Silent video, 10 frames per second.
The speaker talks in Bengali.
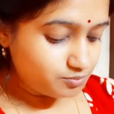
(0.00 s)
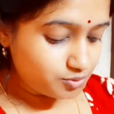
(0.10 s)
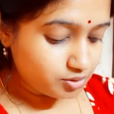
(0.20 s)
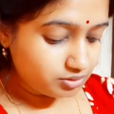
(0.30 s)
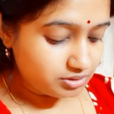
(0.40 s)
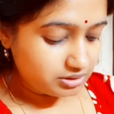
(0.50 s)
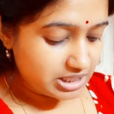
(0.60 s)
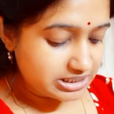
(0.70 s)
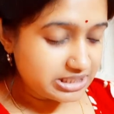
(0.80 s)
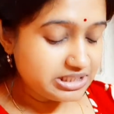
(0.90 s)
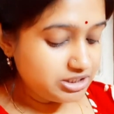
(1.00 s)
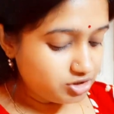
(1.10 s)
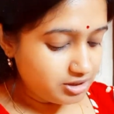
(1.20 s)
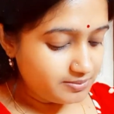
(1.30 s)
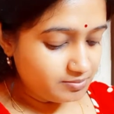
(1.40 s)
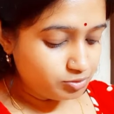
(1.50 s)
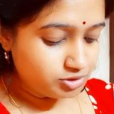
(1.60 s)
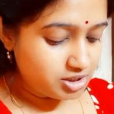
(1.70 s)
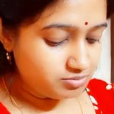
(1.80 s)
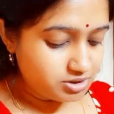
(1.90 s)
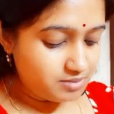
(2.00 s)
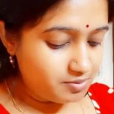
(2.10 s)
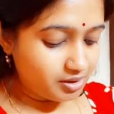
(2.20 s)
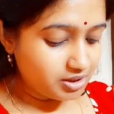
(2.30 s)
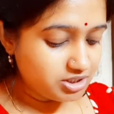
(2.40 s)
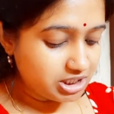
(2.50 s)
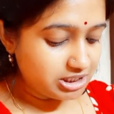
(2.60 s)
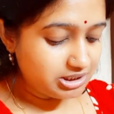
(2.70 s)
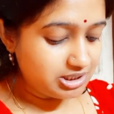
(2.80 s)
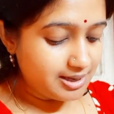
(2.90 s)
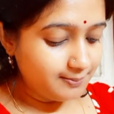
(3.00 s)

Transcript: প্রত্যেকটা জিনিস যদি আপনি বুঝিয়ে বুঝিয়ে পড়ান সেক্ষেত্রে